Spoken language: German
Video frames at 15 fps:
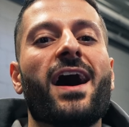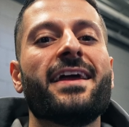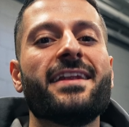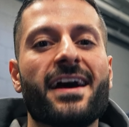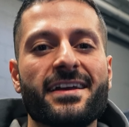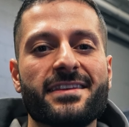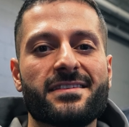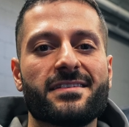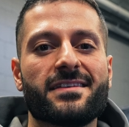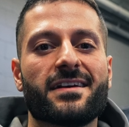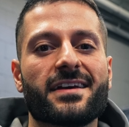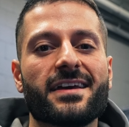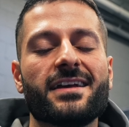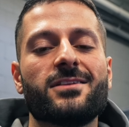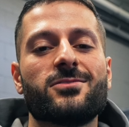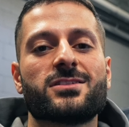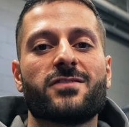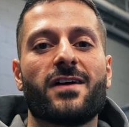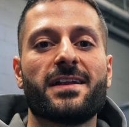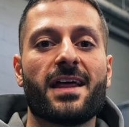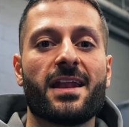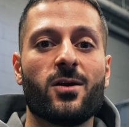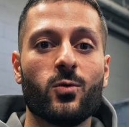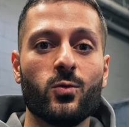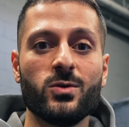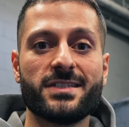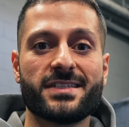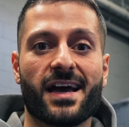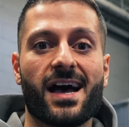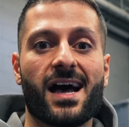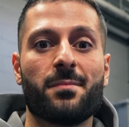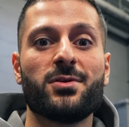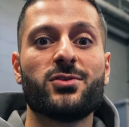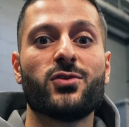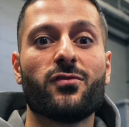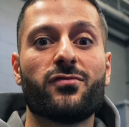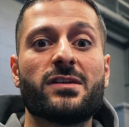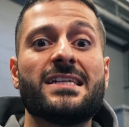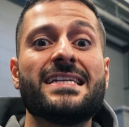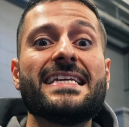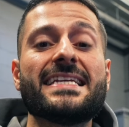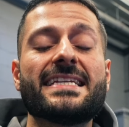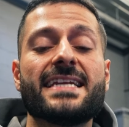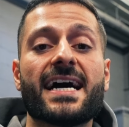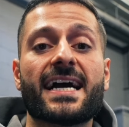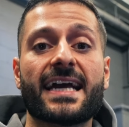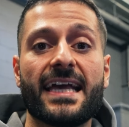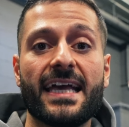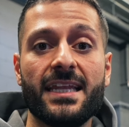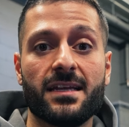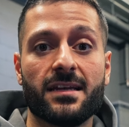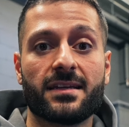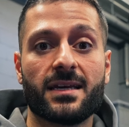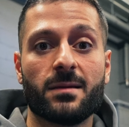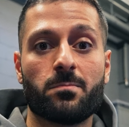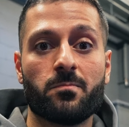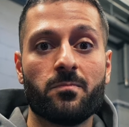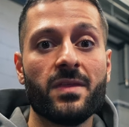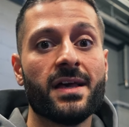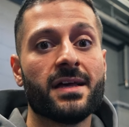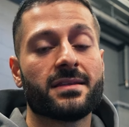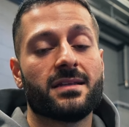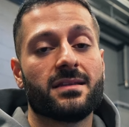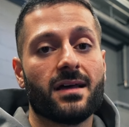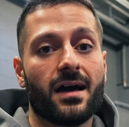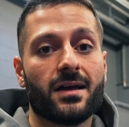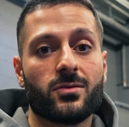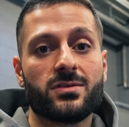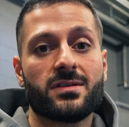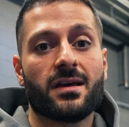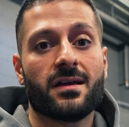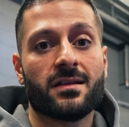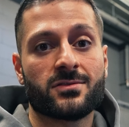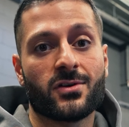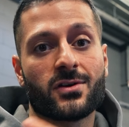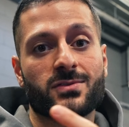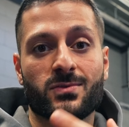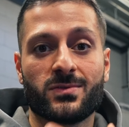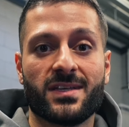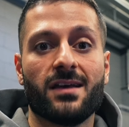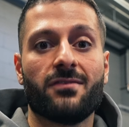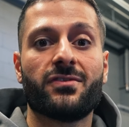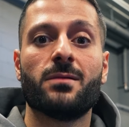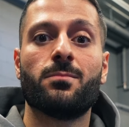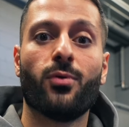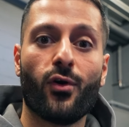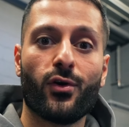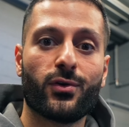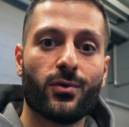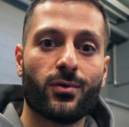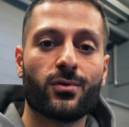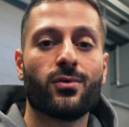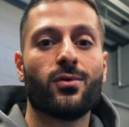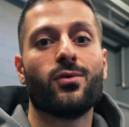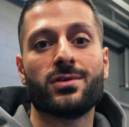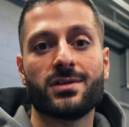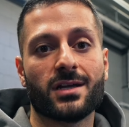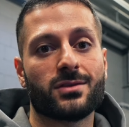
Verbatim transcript: eine einzige Regel und zwar deine Unterarme dürfen nicht nach innen kippen, denn dadurch erzeugst du sehr viel Beugung und